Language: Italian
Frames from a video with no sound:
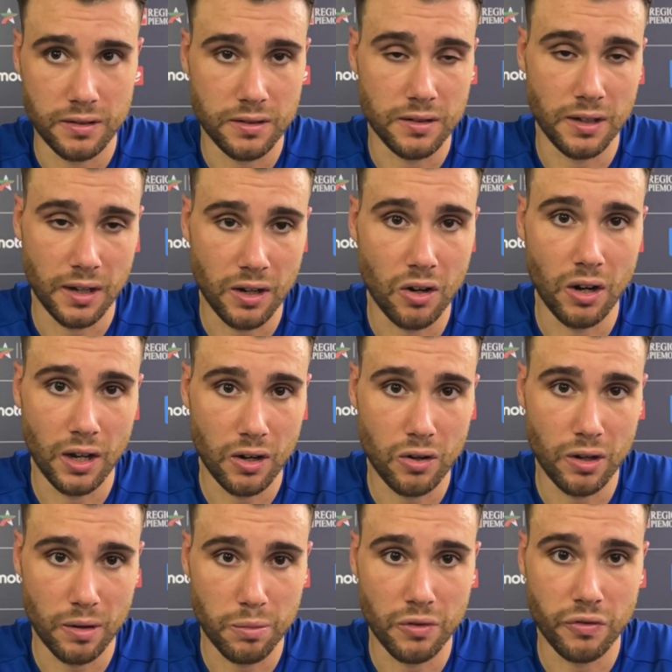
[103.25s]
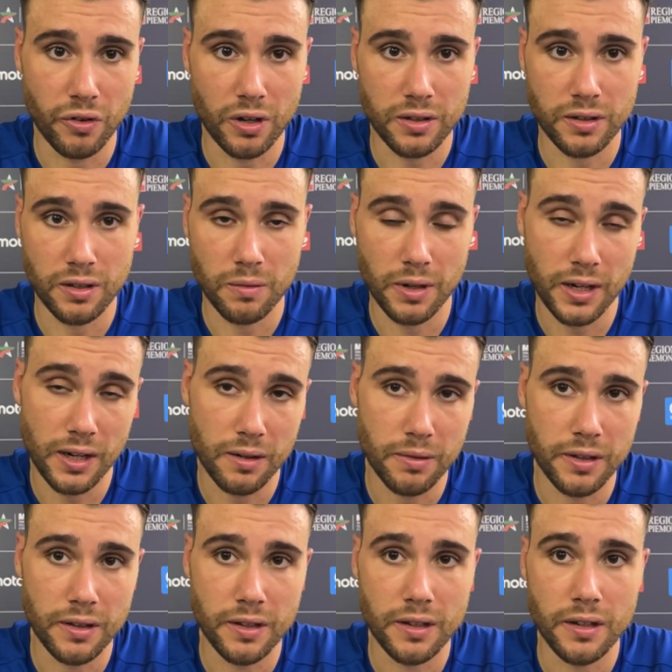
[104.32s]
l'Angola è ancora più forte di quella,
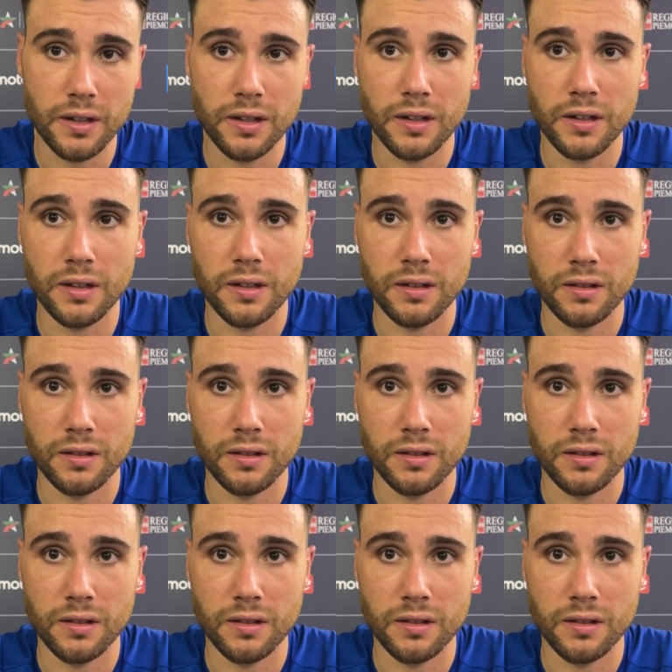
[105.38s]
quindi